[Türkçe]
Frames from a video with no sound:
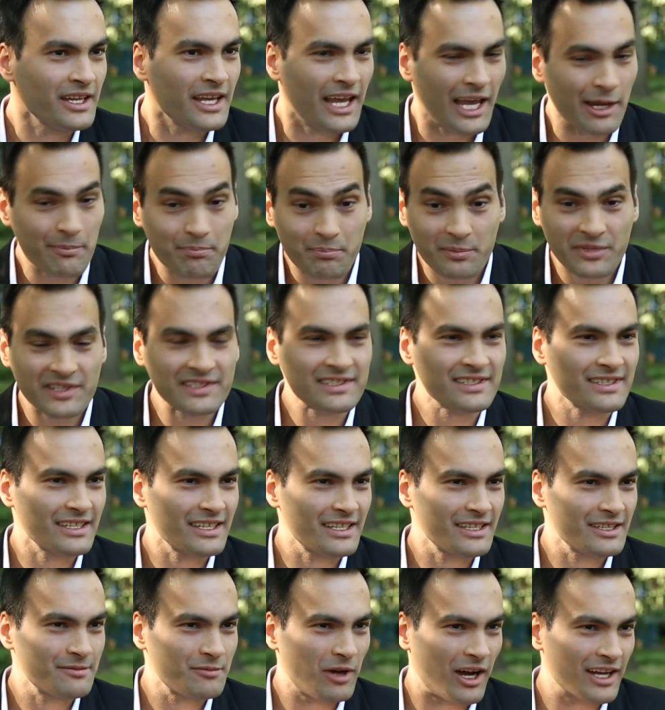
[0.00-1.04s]
Hep biz
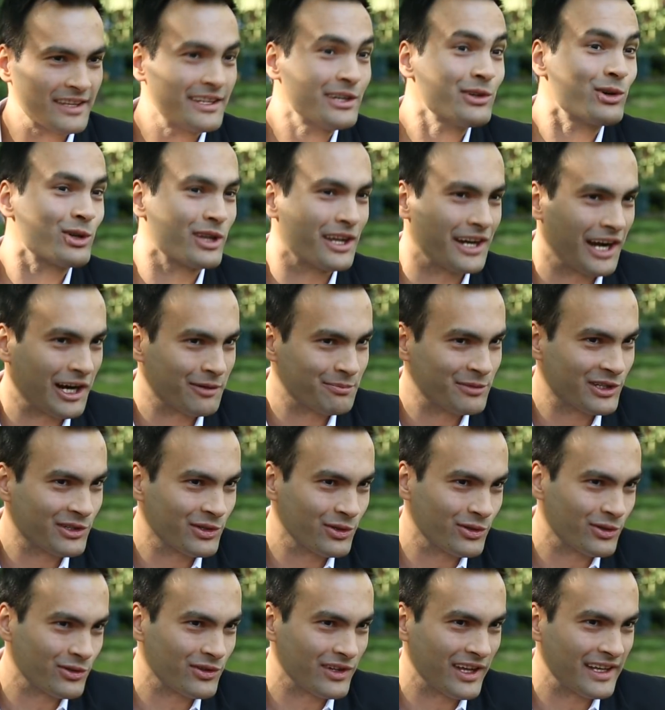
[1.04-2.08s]
aday olarak
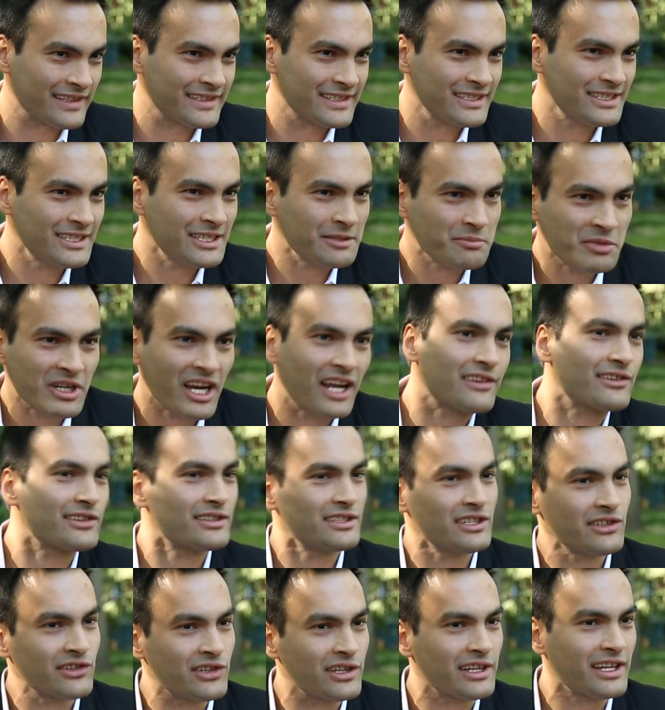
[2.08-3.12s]
bakıyoruz aslında.
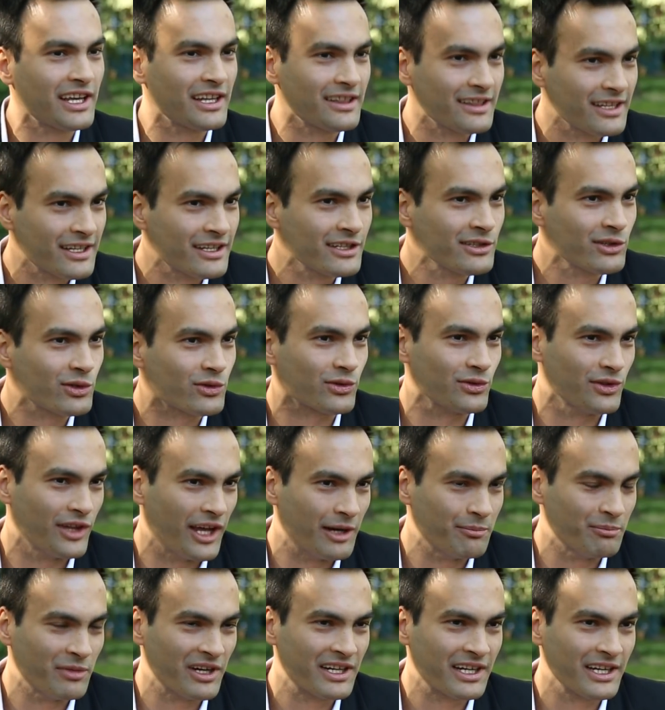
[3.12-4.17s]
Birazcık da şirketlerin
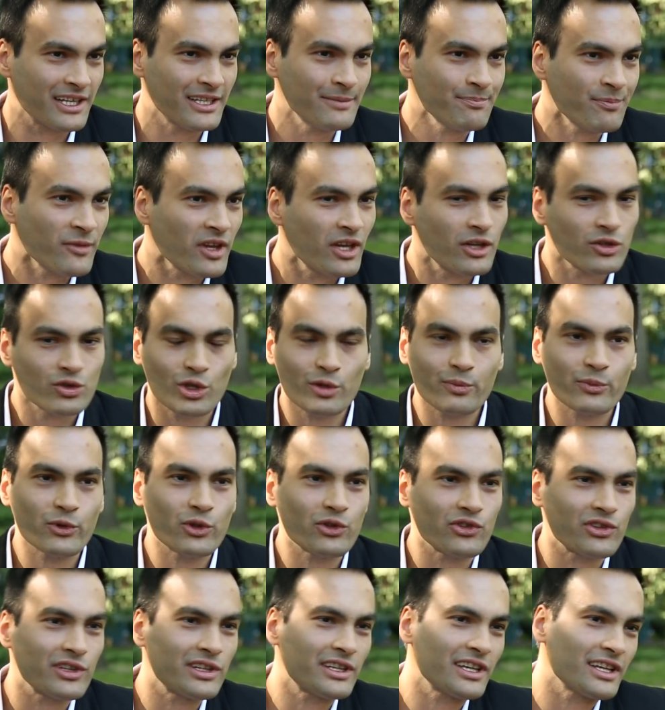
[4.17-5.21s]
gözünden bakalım. Çok
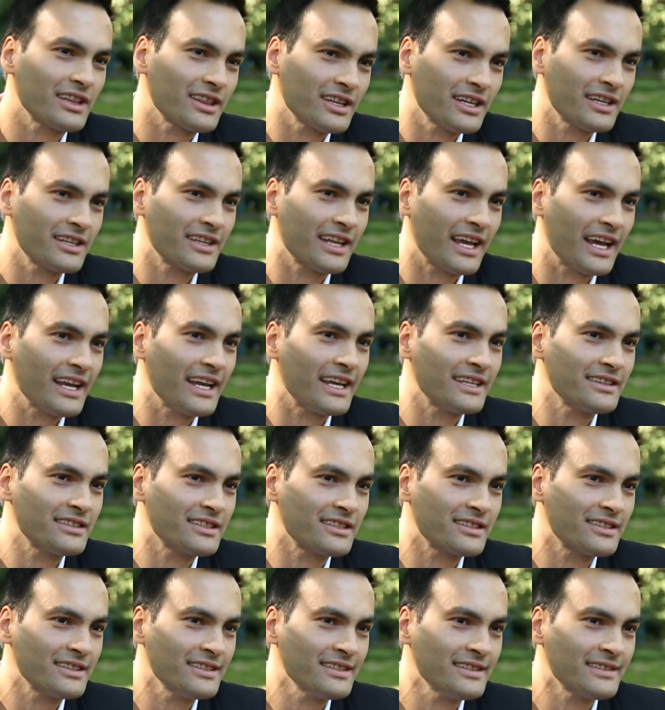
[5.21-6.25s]
büyük şirketleri
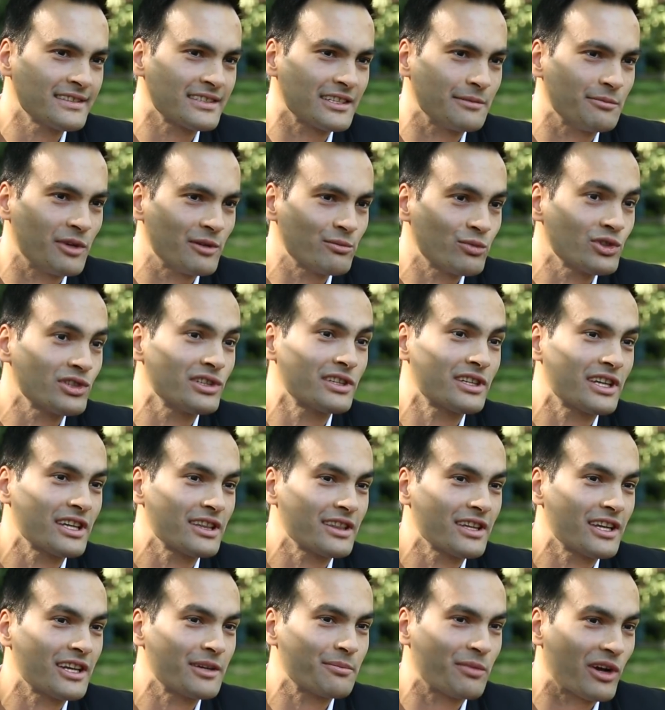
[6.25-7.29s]
değerlendirdiğiniz zaman bu
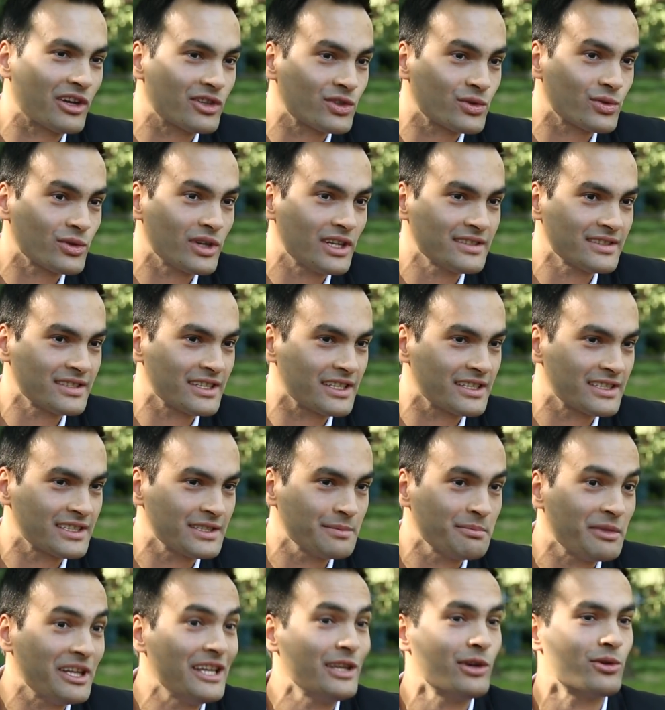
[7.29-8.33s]
şirketlere başvuran
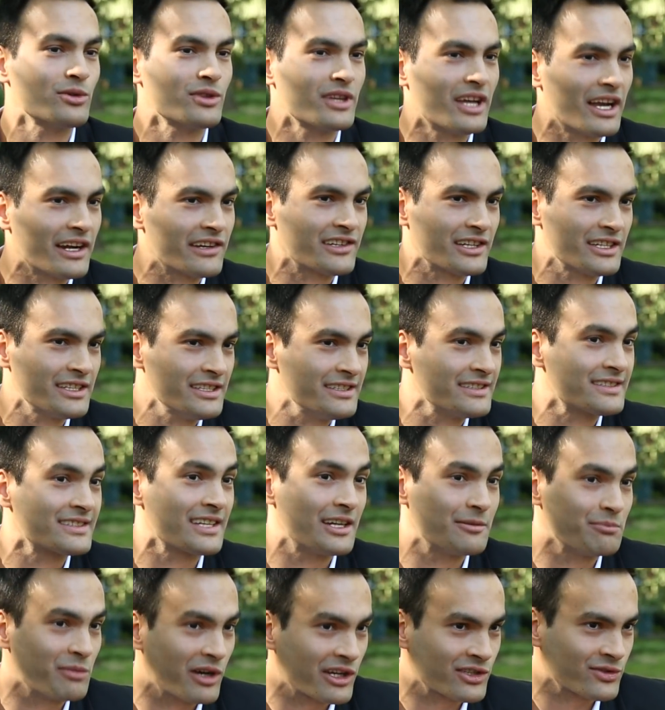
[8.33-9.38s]
sayısı milyonlarca
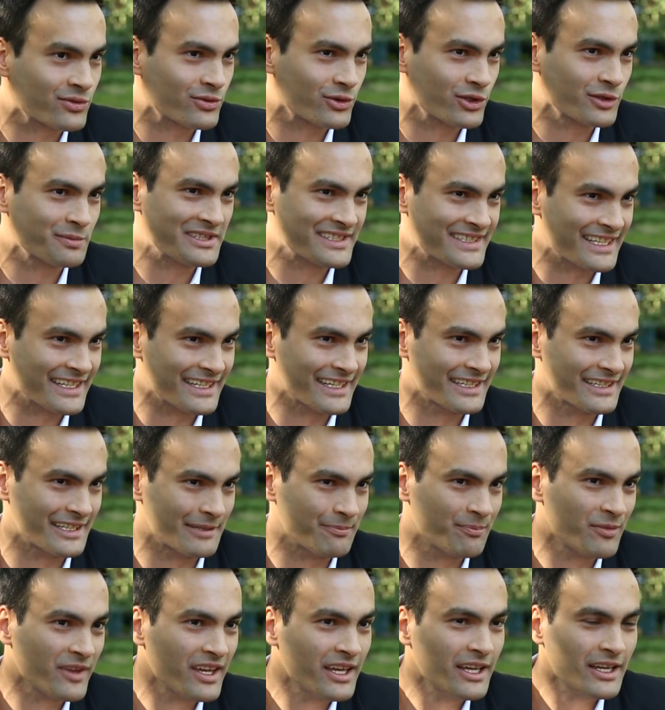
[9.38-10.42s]
insan başvuruyor bir senede.
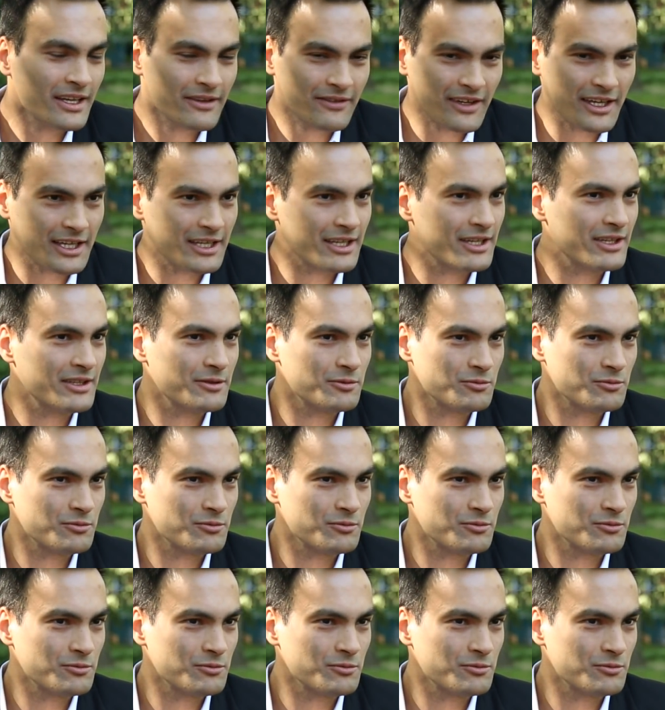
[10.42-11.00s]
Ve